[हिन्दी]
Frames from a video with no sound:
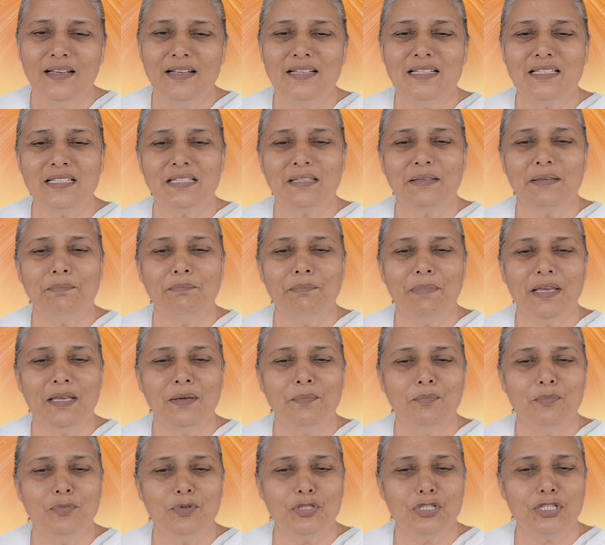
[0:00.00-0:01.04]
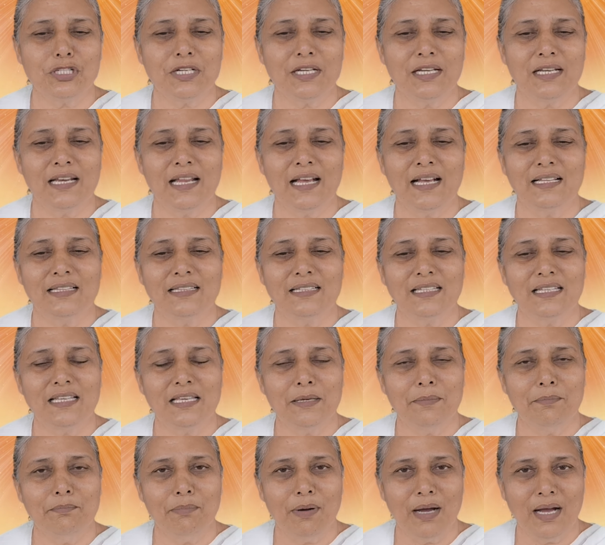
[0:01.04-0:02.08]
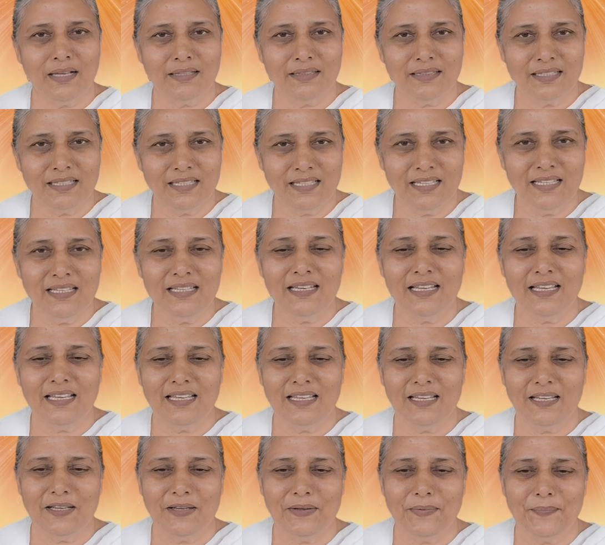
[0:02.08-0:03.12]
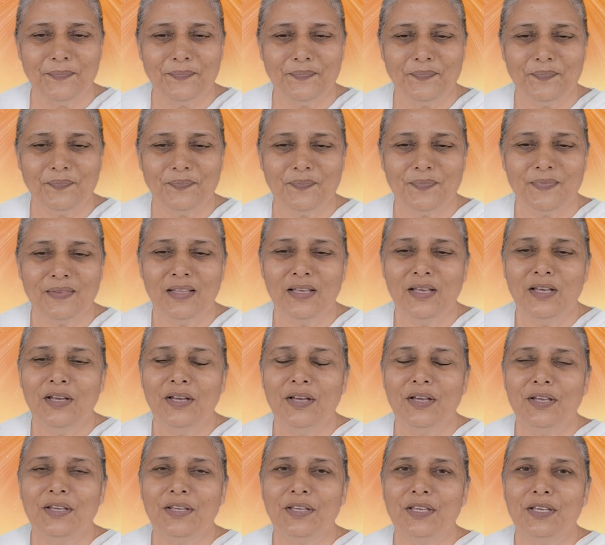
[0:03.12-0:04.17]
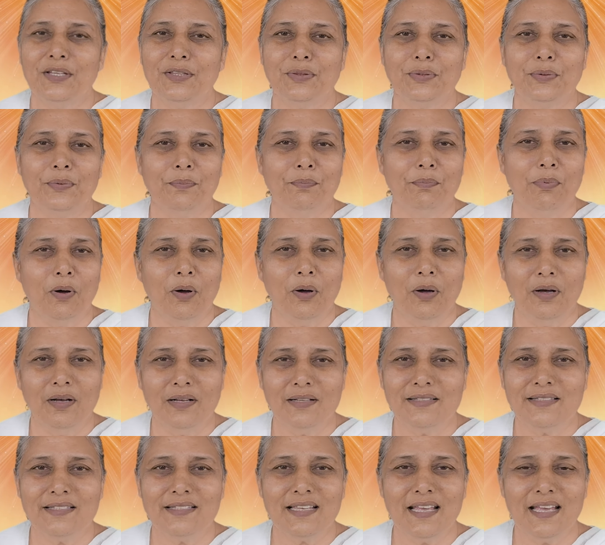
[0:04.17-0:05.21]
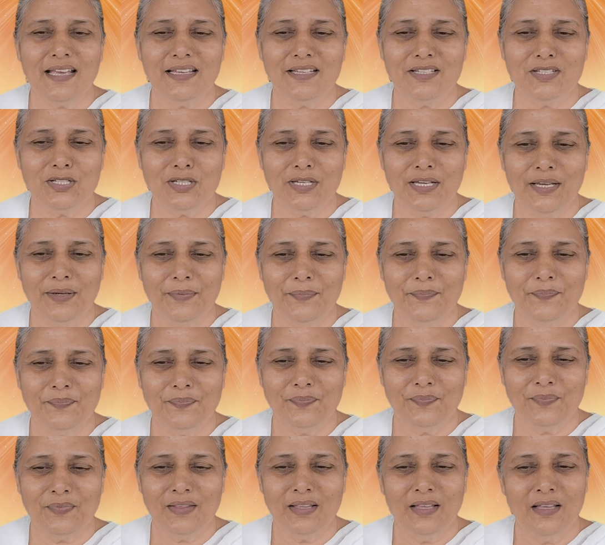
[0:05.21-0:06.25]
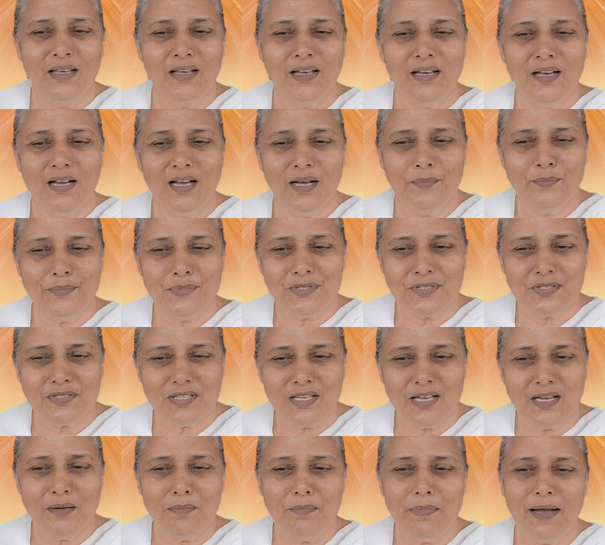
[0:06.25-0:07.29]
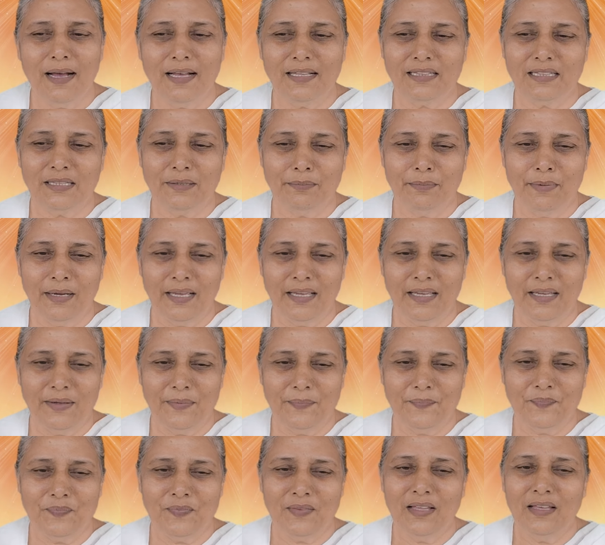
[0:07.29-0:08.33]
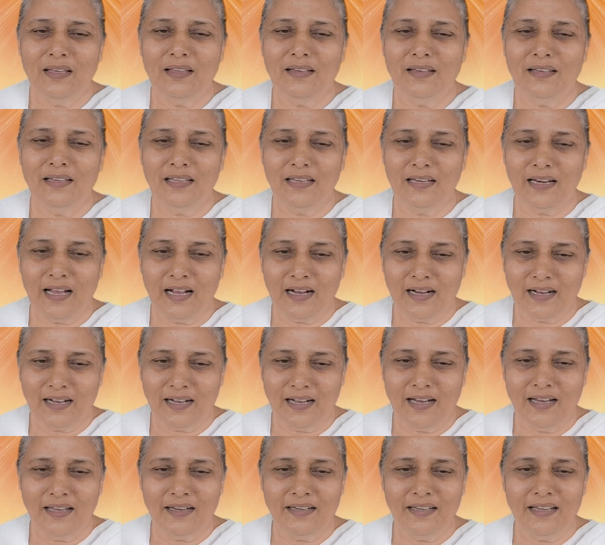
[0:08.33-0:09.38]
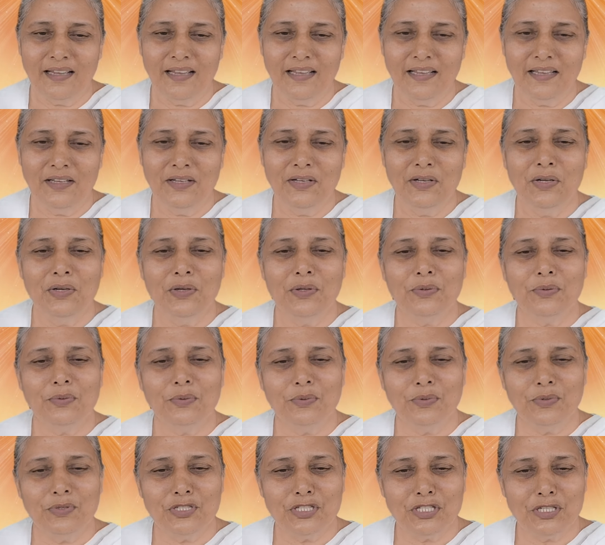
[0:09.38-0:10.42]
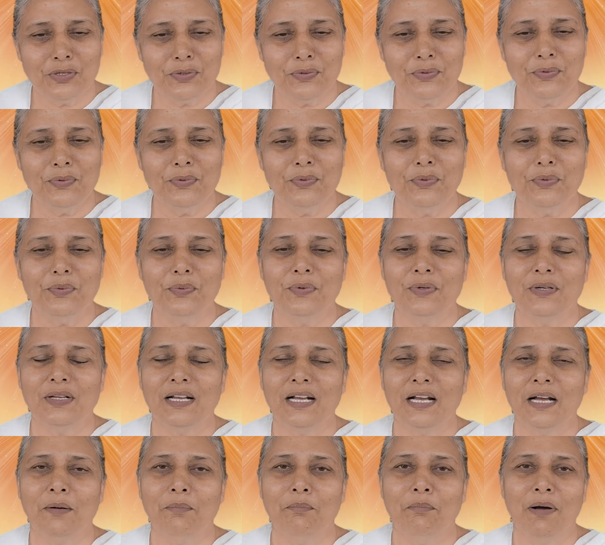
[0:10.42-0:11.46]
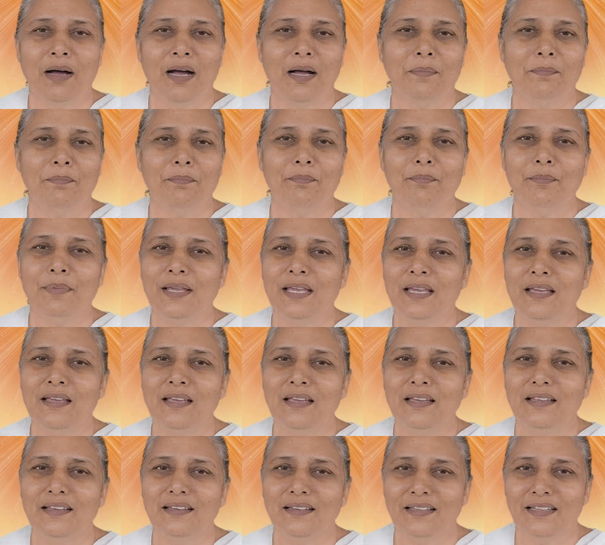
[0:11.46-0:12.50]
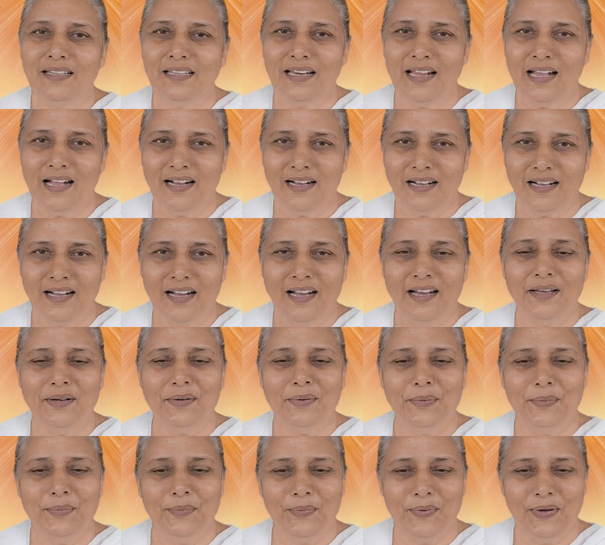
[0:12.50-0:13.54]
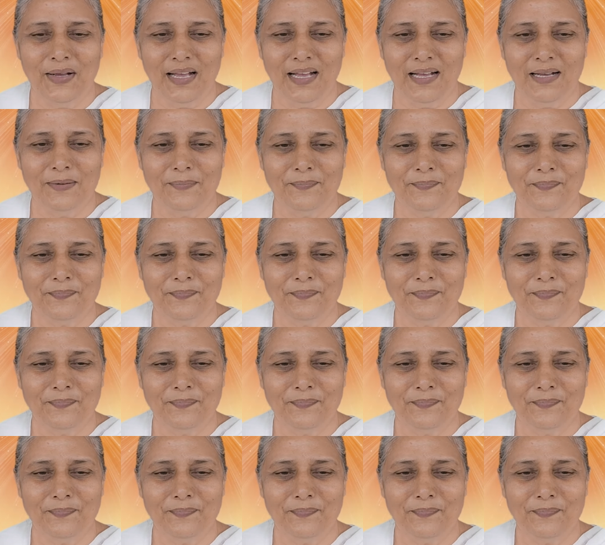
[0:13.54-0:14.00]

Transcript: इसमें मुश्किलात की बात ही नहीं यह तो बहुत सहज है हम सब आत्माएं निराकार है तो जरूर उनका बाप भी निराकार होगा